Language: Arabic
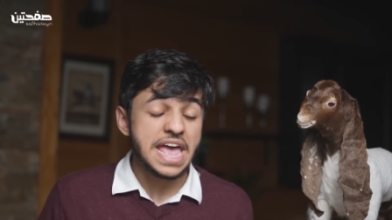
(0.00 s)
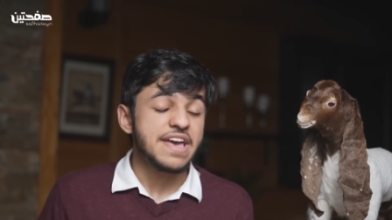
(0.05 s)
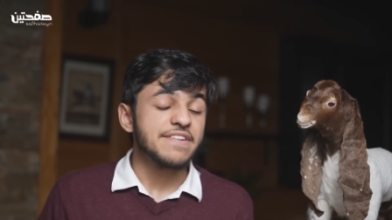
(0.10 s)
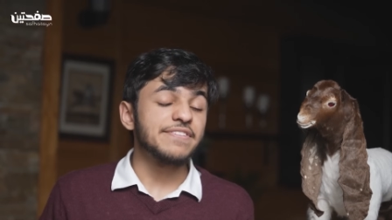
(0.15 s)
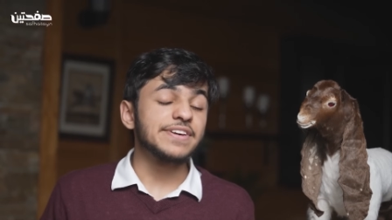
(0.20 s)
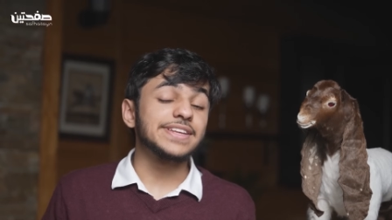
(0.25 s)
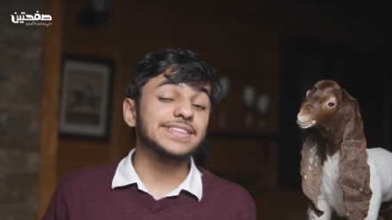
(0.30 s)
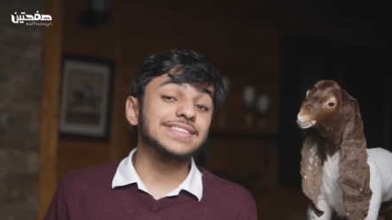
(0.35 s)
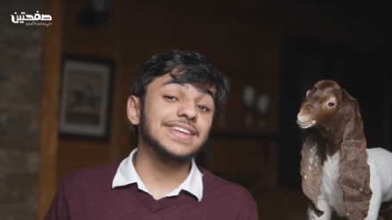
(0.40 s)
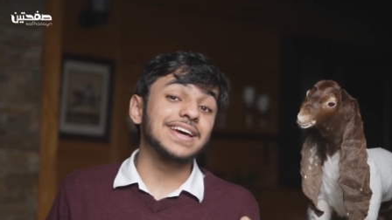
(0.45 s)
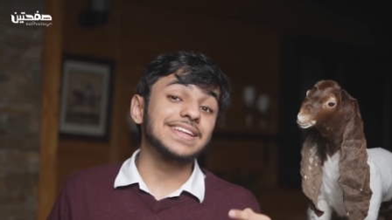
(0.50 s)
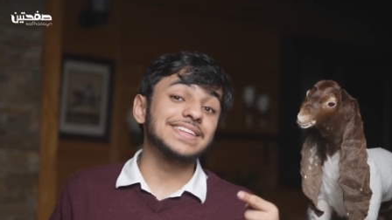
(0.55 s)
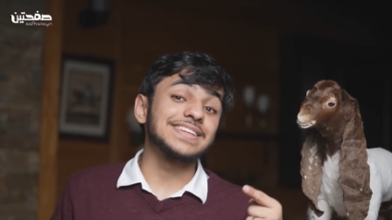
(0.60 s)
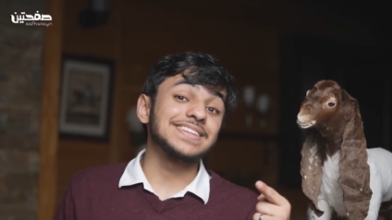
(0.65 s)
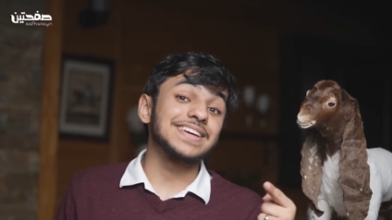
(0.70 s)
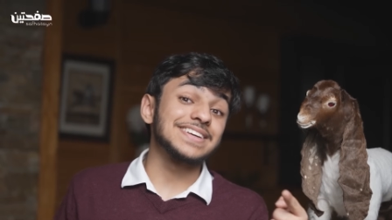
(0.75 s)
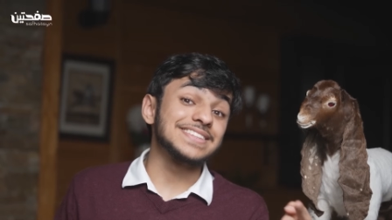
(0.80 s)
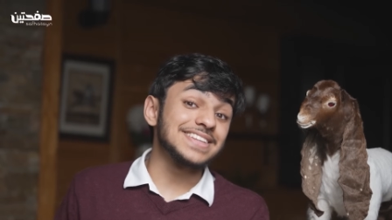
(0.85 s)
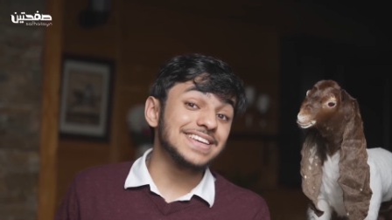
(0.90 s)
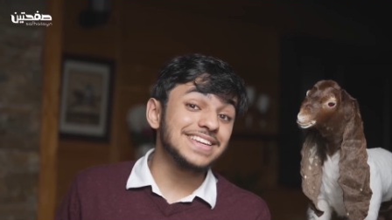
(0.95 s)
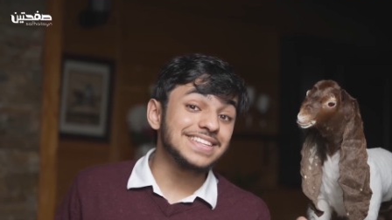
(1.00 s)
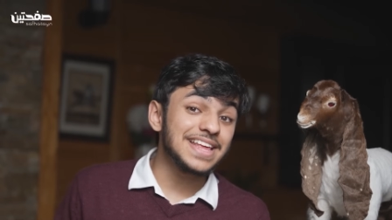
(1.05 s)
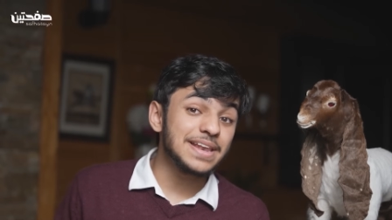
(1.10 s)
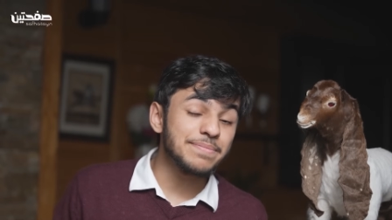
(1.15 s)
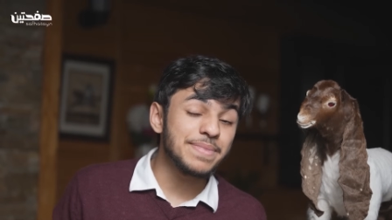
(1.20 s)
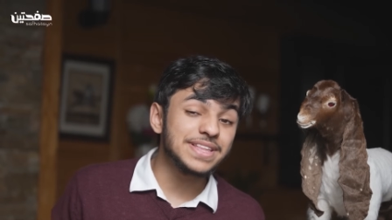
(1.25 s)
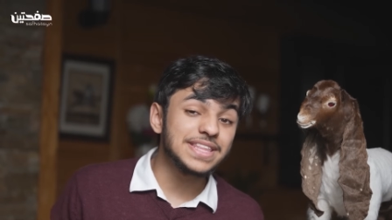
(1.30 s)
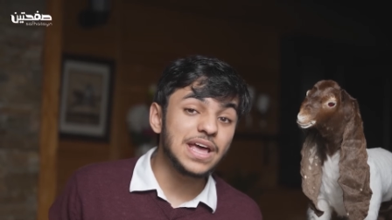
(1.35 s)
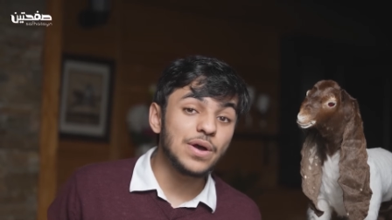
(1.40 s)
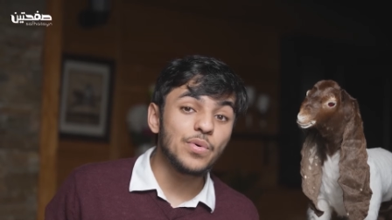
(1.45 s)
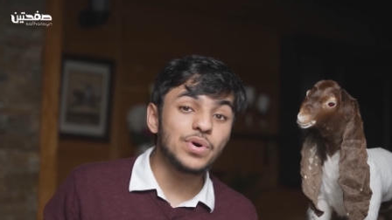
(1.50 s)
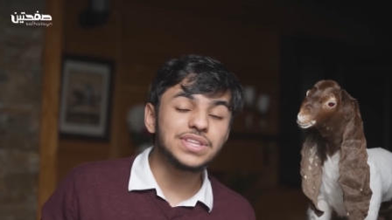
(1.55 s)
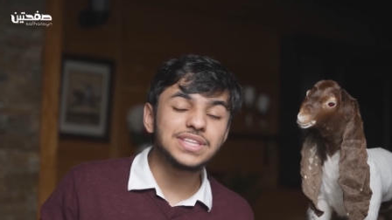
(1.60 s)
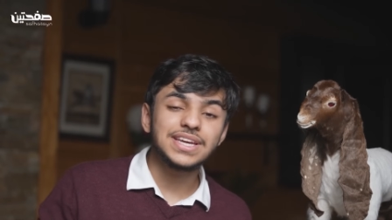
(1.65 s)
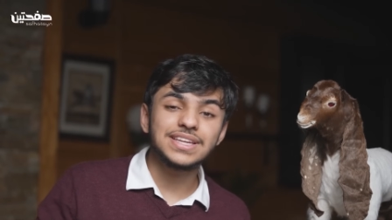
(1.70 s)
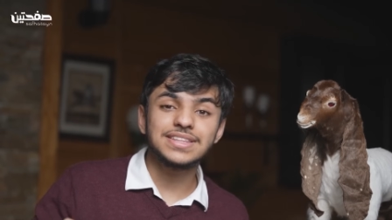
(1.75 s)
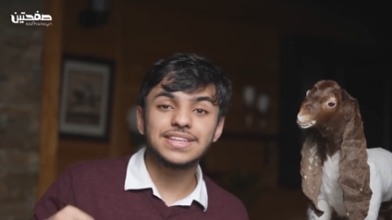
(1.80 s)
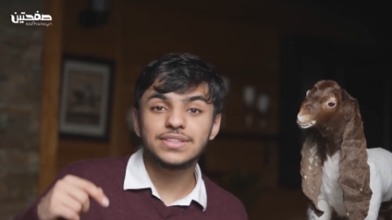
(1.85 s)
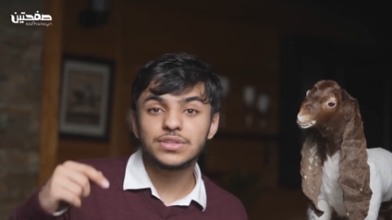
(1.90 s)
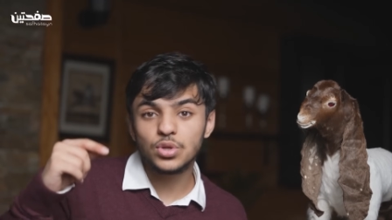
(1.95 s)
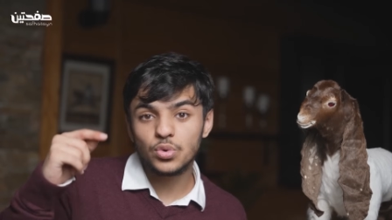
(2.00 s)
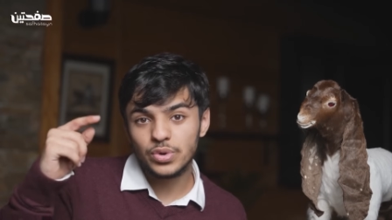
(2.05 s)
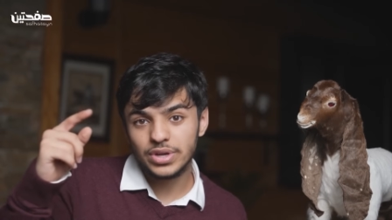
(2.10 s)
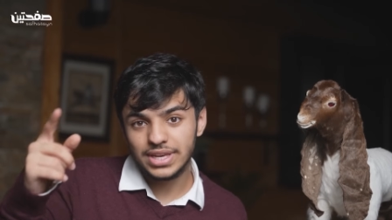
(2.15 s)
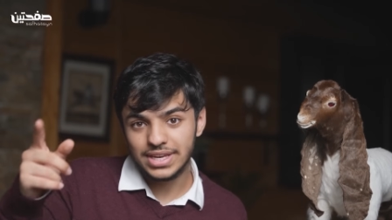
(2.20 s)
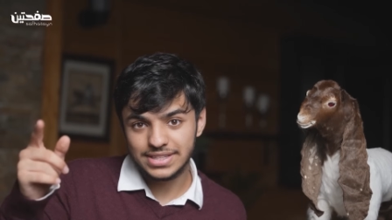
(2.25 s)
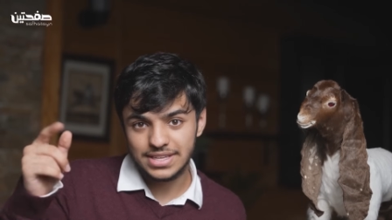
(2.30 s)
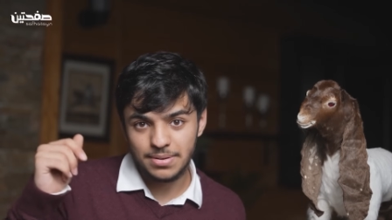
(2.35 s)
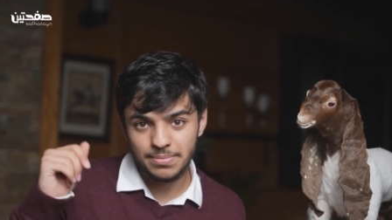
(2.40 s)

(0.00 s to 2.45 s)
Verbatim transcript: فالتخطيط قصيره المدى والتخطيط طويله